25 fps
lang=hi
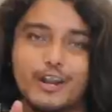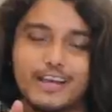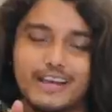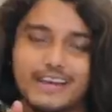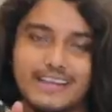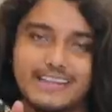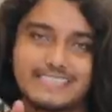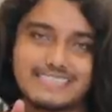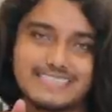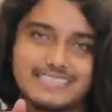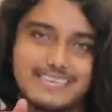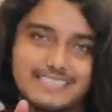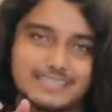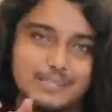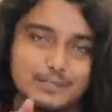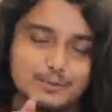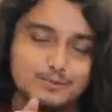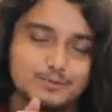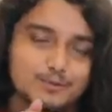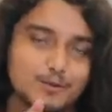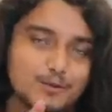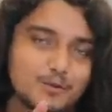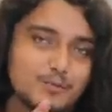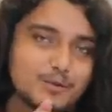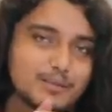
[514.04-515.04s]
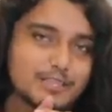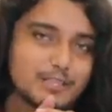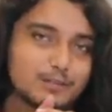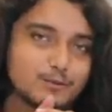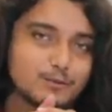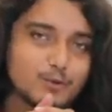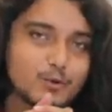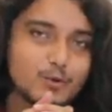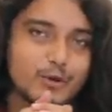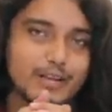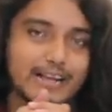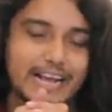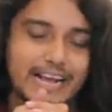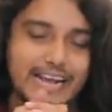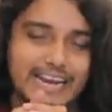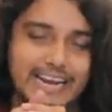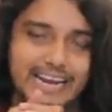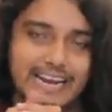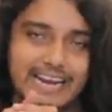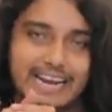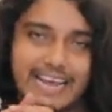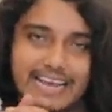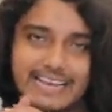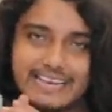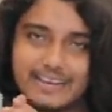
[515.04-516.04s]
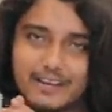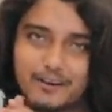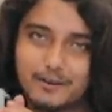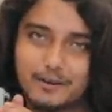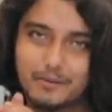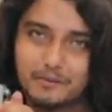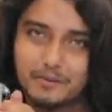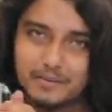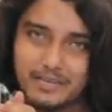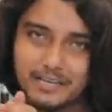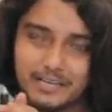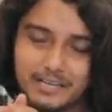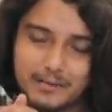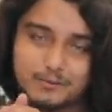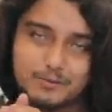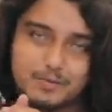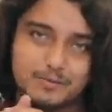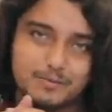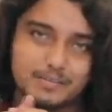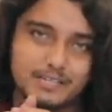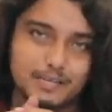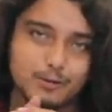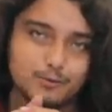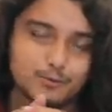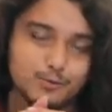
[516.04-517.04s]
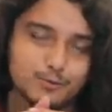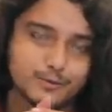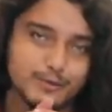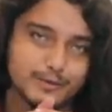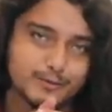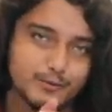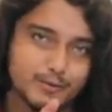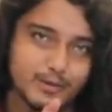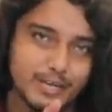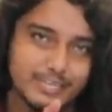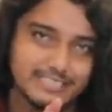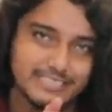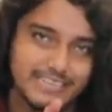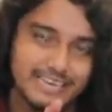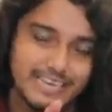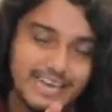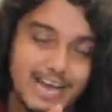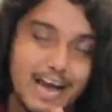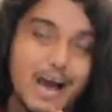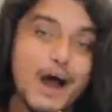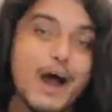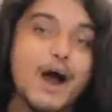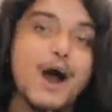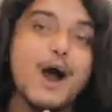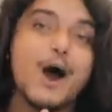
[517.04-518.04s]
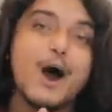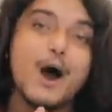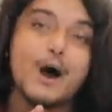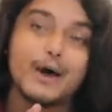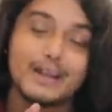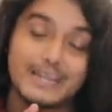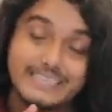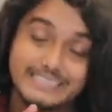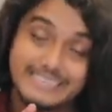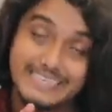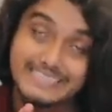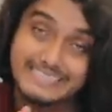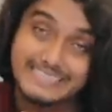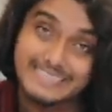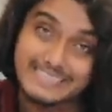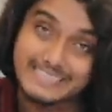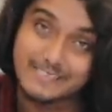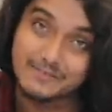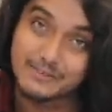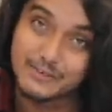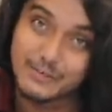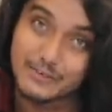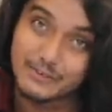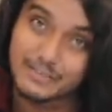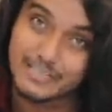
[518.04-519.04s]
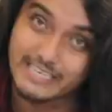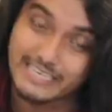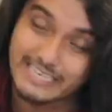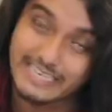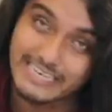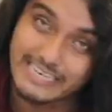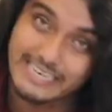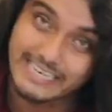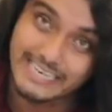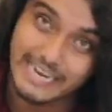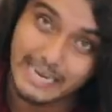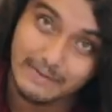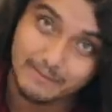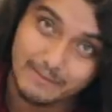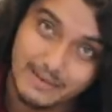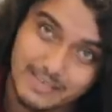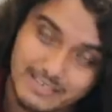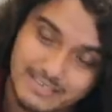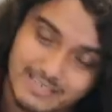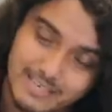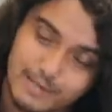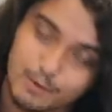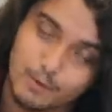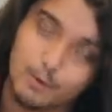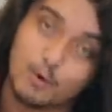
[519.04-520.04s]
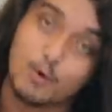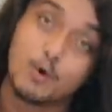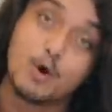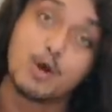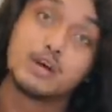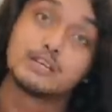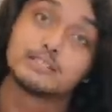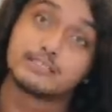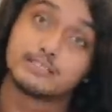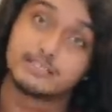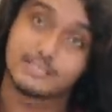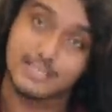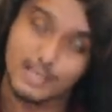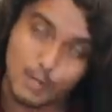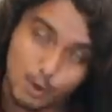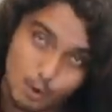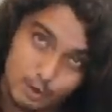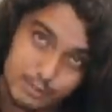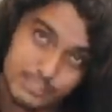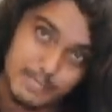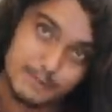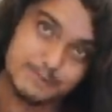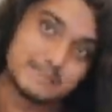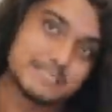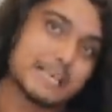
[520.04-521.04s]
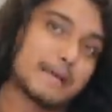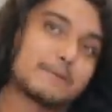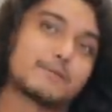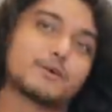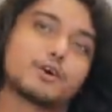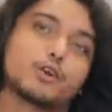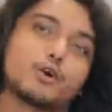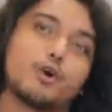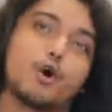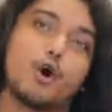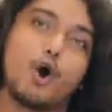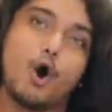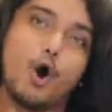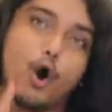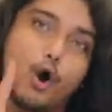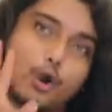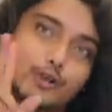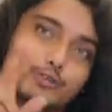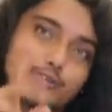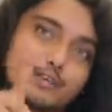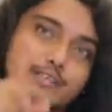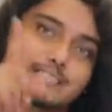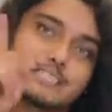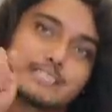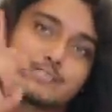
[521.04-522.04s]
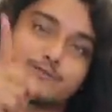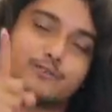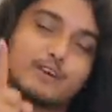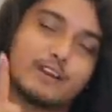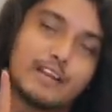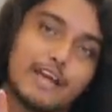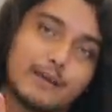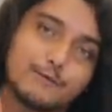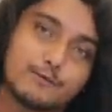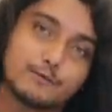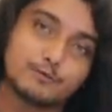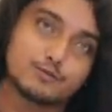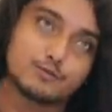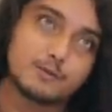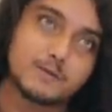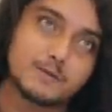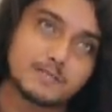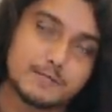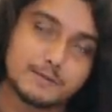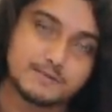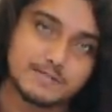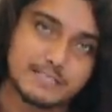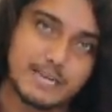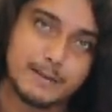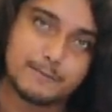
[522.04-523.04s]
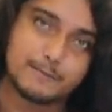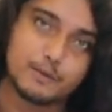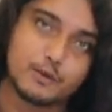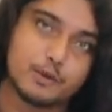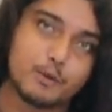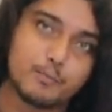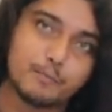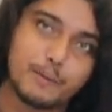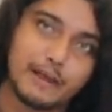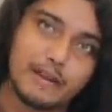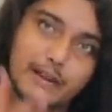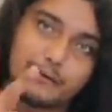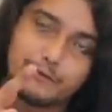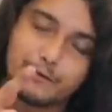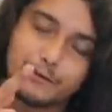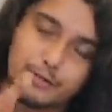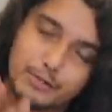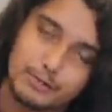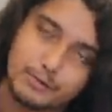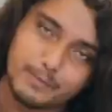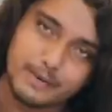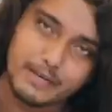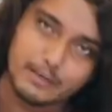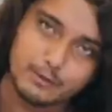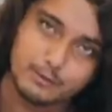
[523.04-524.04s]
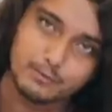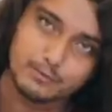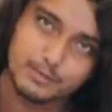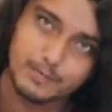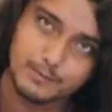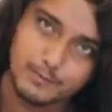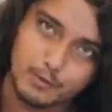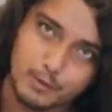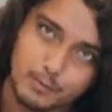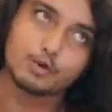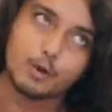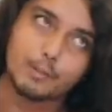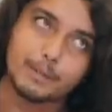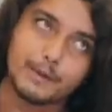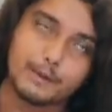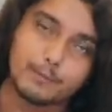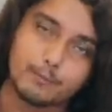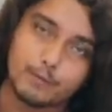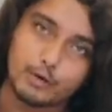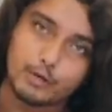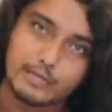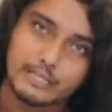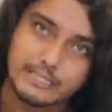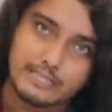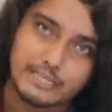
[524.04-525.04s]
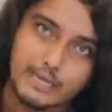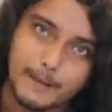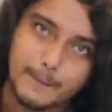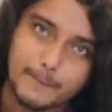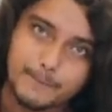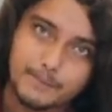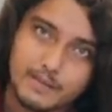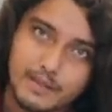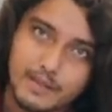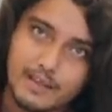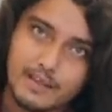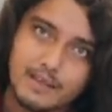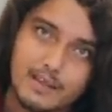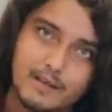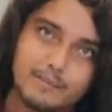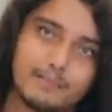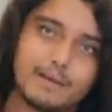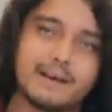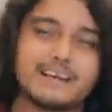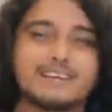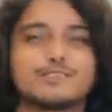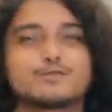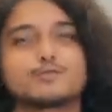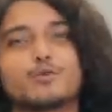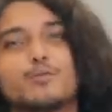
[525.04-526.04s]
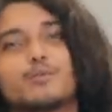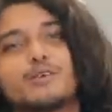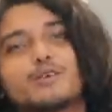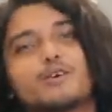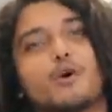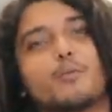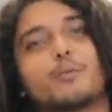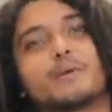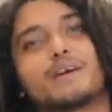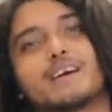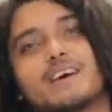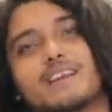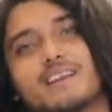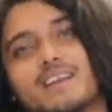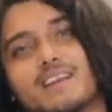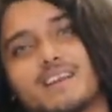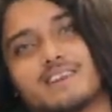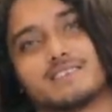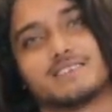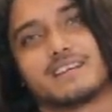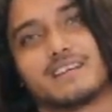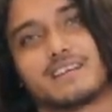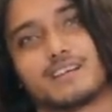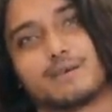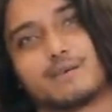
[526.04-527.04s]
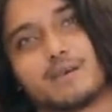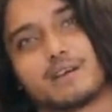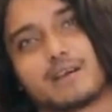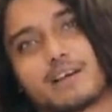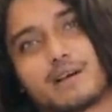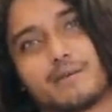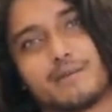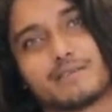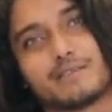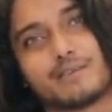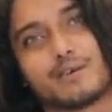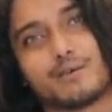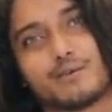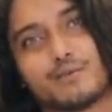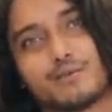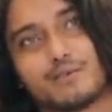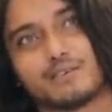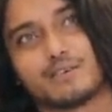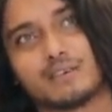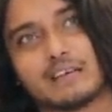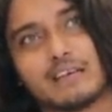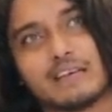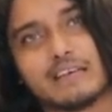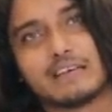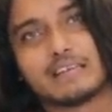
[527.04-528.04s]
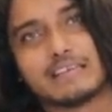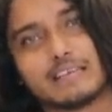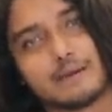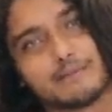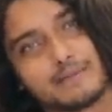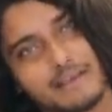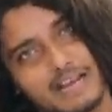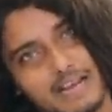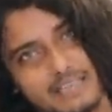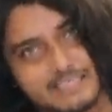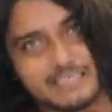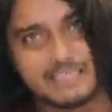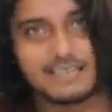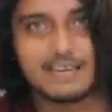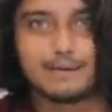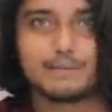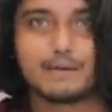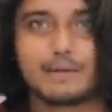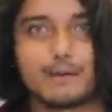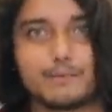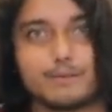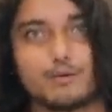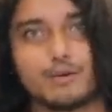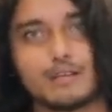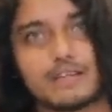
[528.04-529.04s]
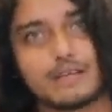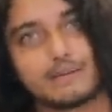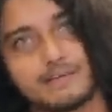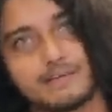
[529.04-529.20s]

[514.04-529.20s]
अगर अच्छा लगता है तुम सबको पता तुम लोगों को क्या करना लाइक करो कमेंट करके मुझे बताओ तुम सबको कैसा लगा और ऐसे ऐसे अच्छे वीडियो देखने के लिए कैन भी को जरूर सब्सक्राइब करो और जो एस फॉर लाइफ उसको भी सब्सक्राइब करो पहला वीडियो तो मैंने तुम सबको टॉपिक बोल ही दिया भाई इसको भी कॉपी करने लग जाएंगे मैं क्या बताऊँ ये भी आ जाएगा मैंने बोल दे